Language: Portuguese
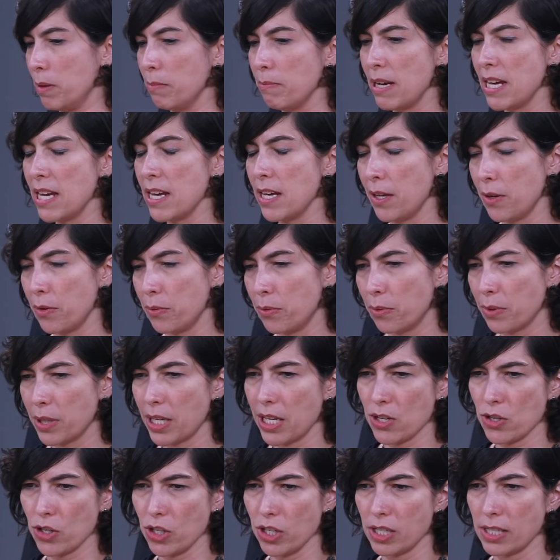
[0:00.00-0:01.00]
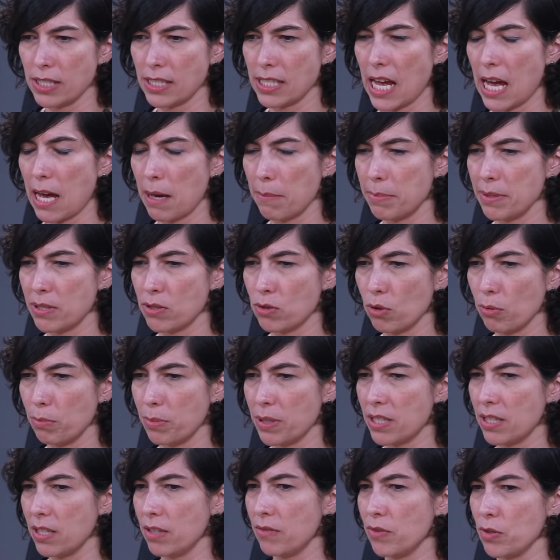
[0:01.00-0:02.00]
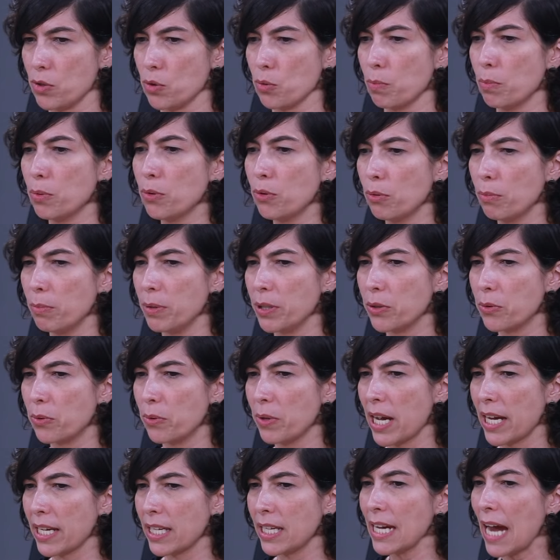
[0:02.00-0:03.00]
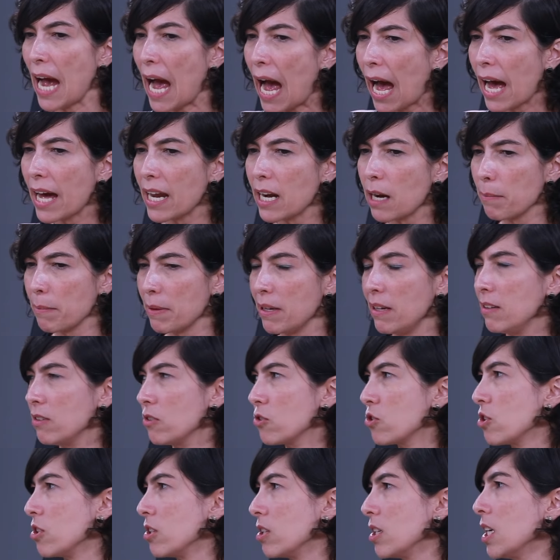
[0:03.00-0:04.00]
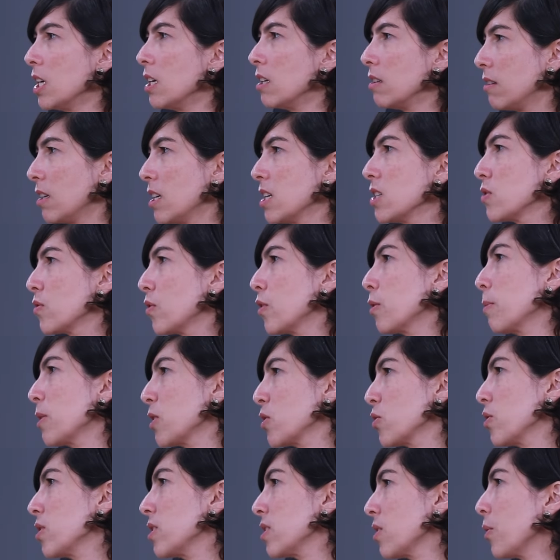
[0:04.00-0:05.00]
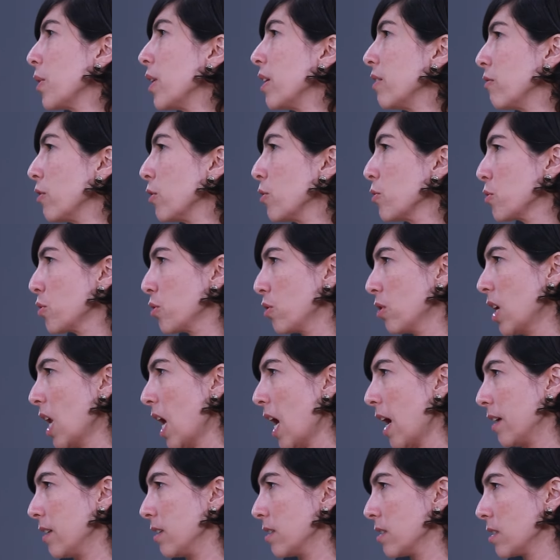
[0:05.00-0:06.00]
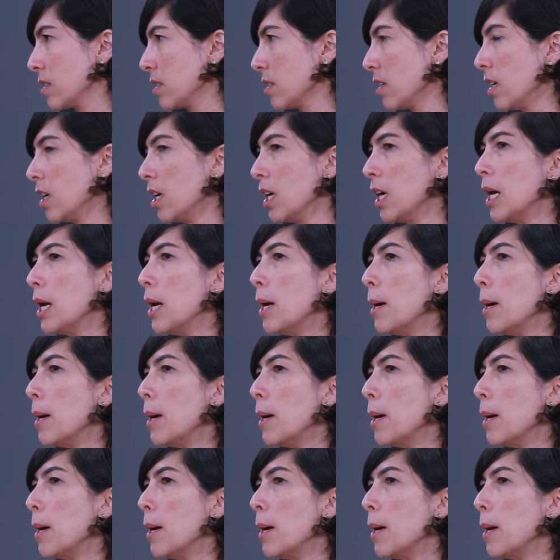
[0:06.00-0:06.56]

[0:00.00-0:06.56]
Primeiro, o que a gente sabe sobre serviço público é que raramente transformações são revolucionárias.